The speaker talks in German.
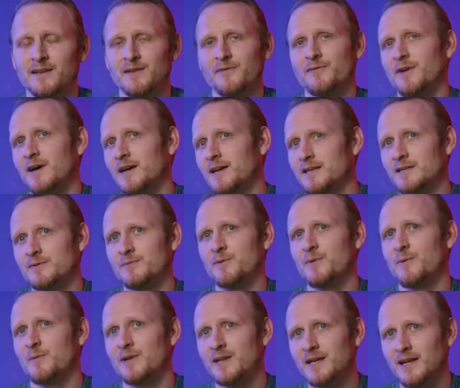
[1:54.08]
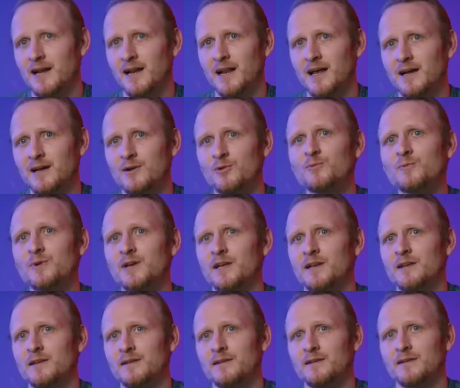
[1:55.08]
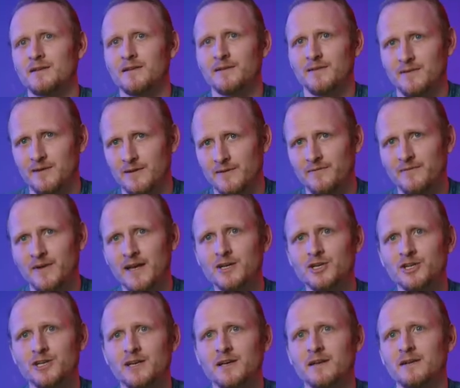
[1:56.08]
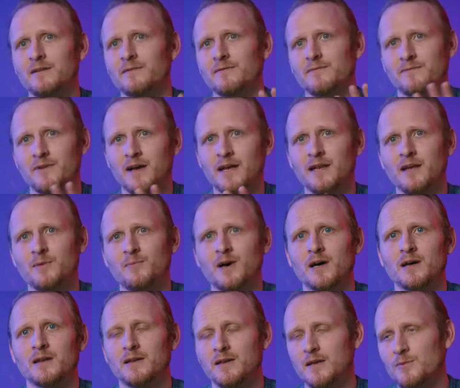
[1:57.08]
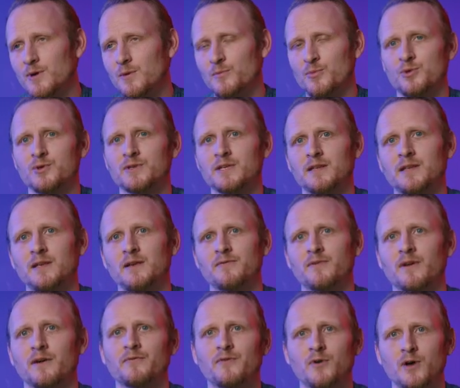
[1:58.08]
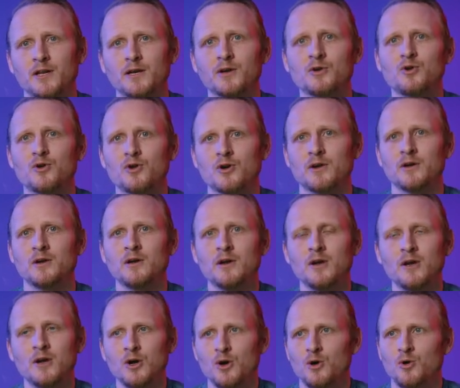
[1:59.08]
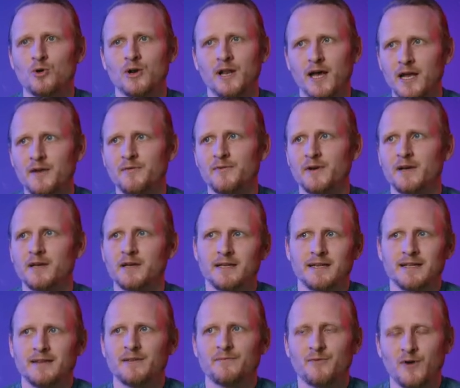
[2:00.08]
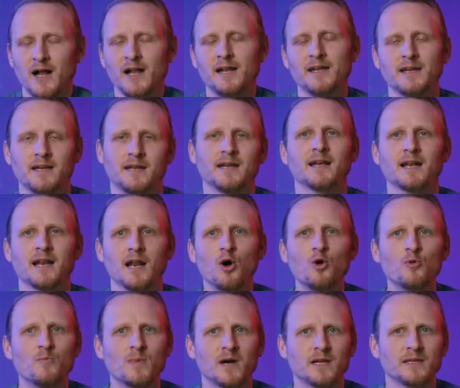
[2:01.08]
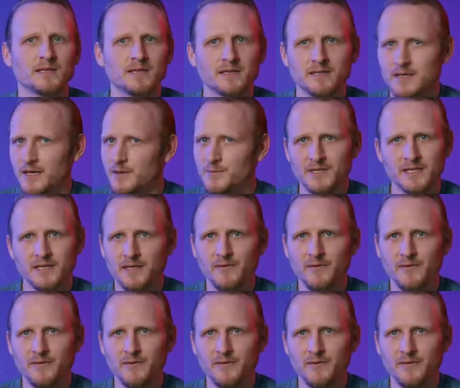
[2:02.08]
Die Frage ist, wie man mit Niederlagen umgeht. Wegstecken, weitermachen, immer positiv nach vorne gucken und einfach vor allen Dingen den Glauben an sich selbst